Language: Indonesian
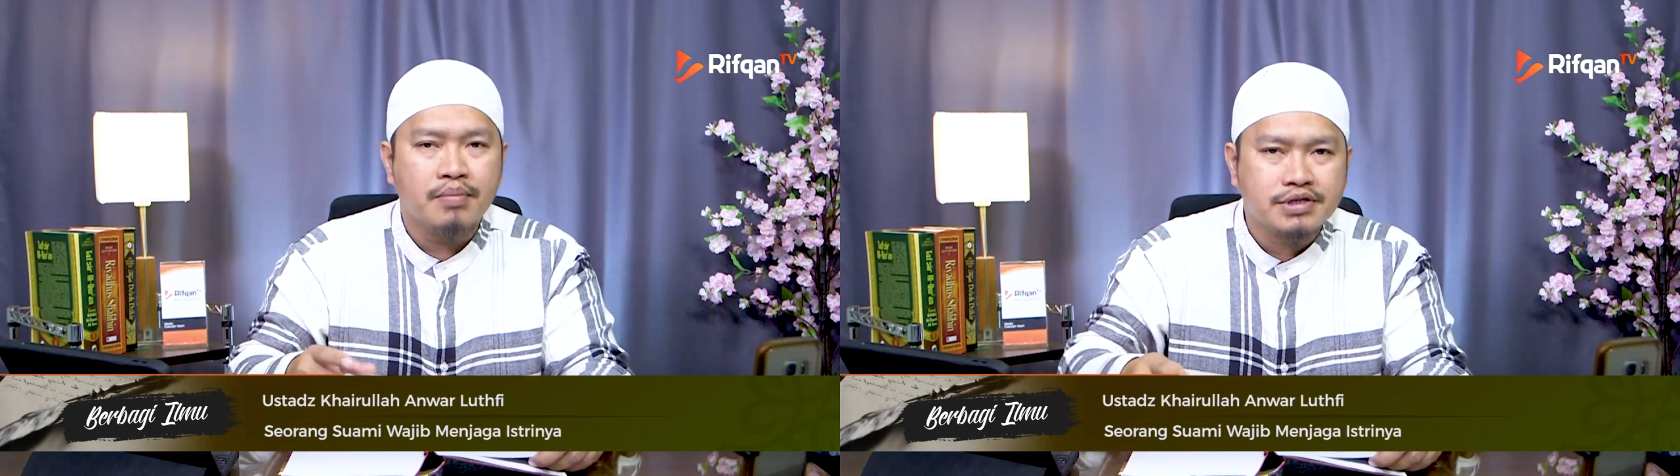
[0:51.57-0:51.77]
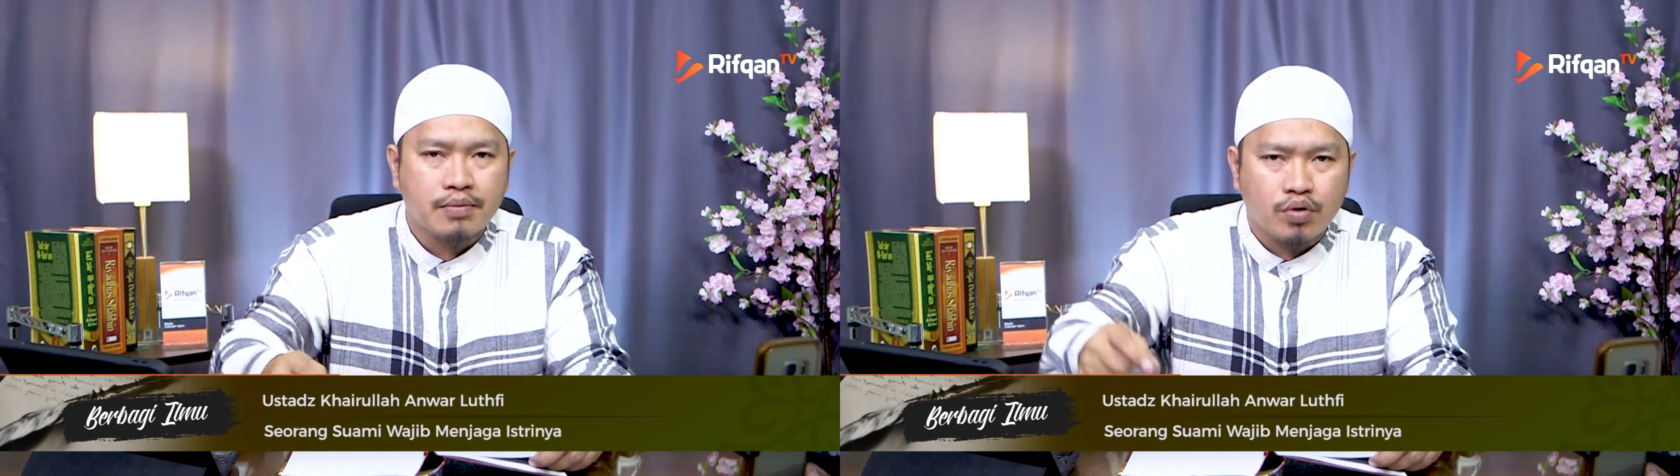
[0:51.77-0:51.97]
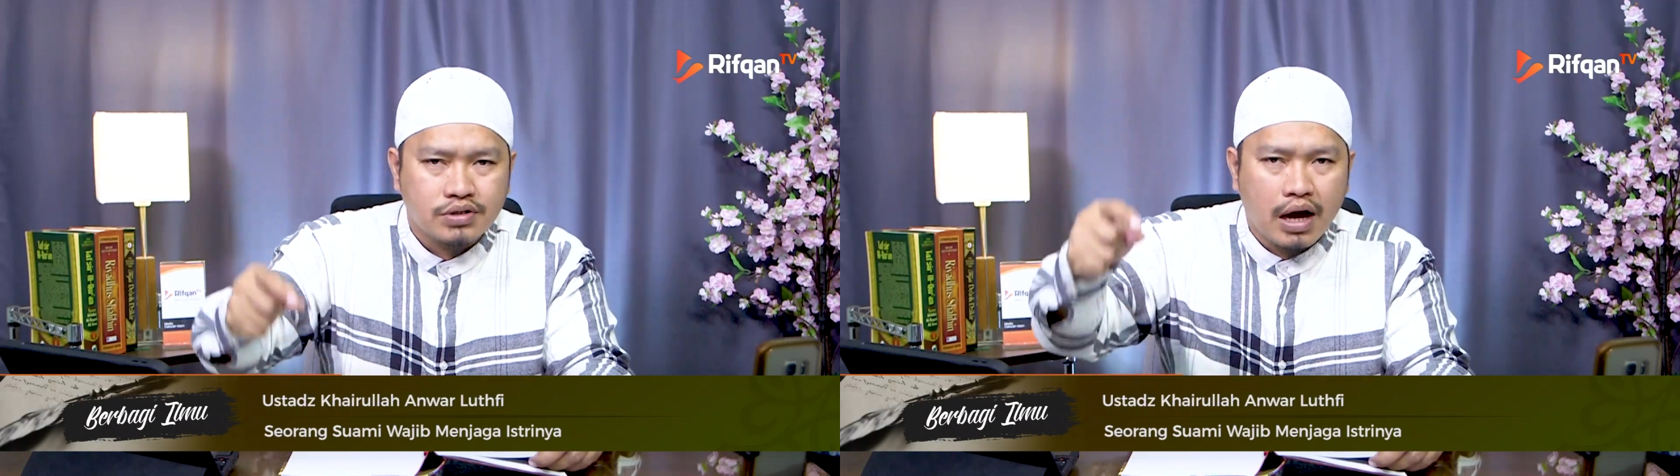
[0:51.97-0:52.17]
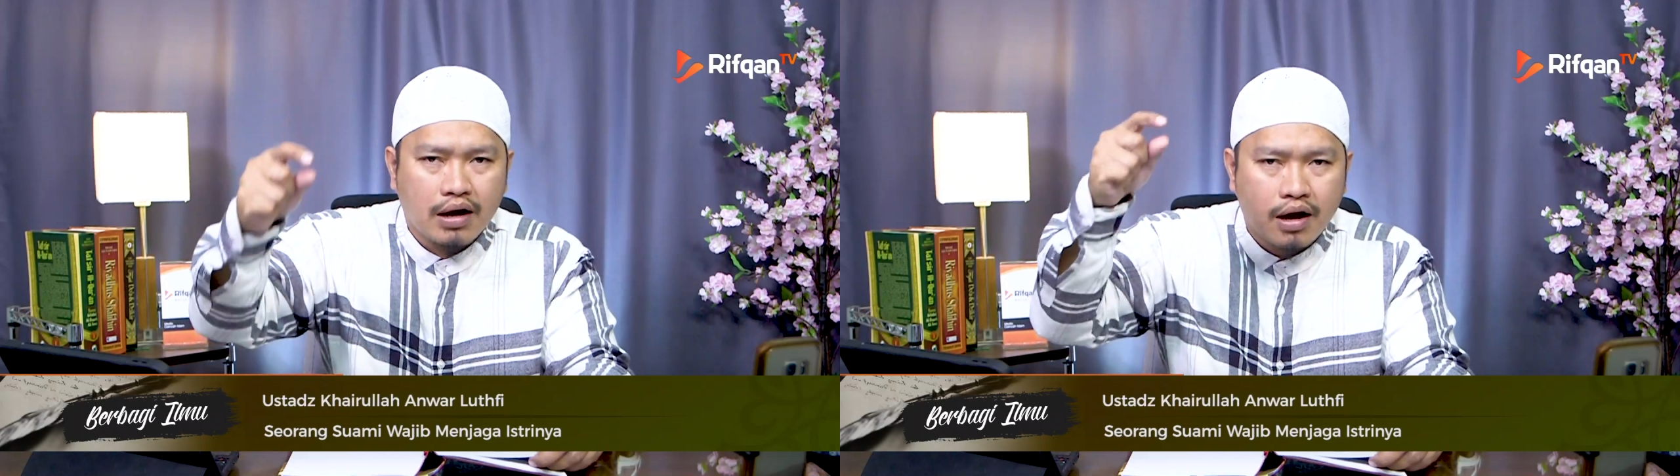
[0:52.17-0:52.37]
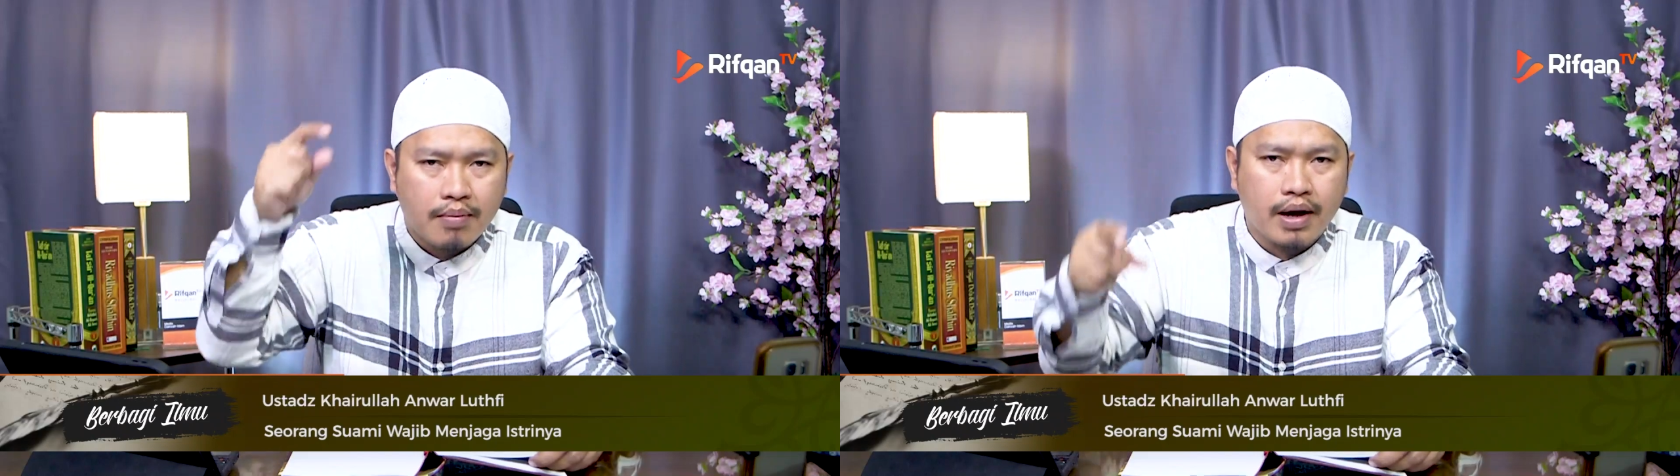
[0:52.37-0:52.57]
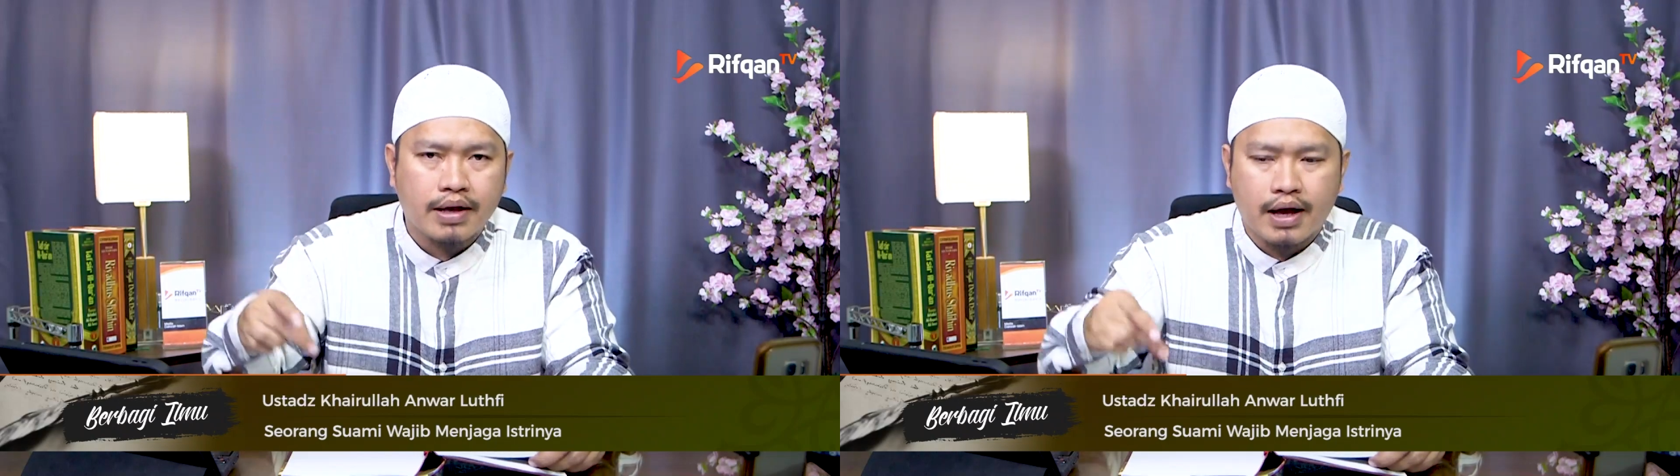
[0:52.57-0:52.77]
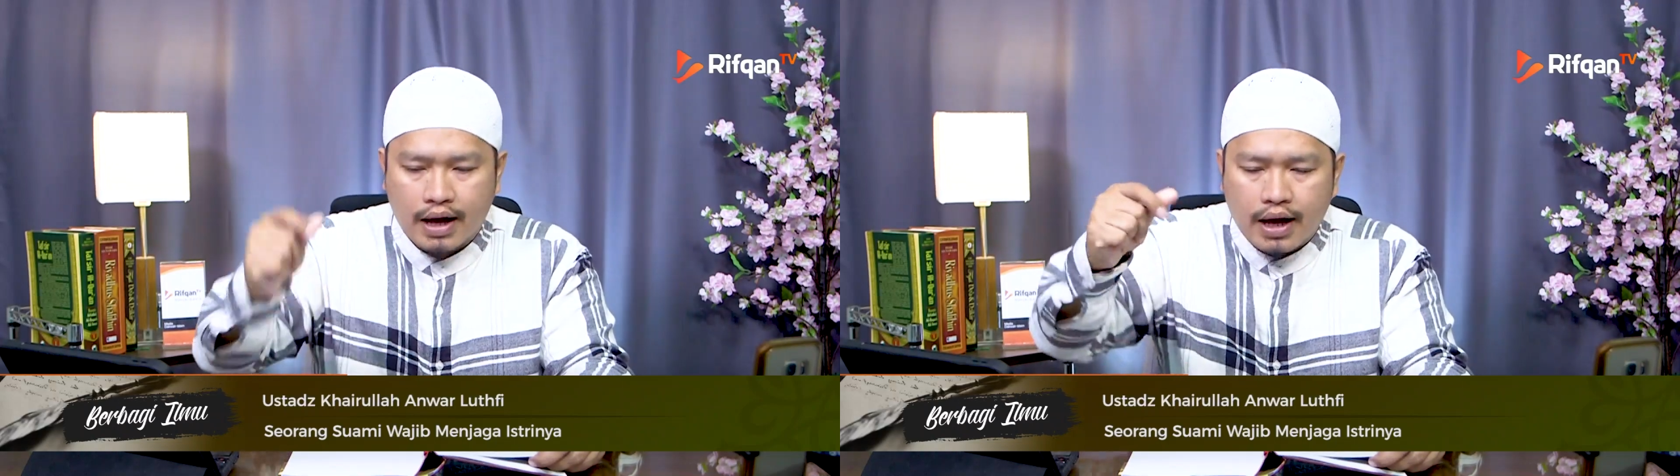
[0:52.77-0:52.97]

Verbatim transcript: bisa merusak agamanya,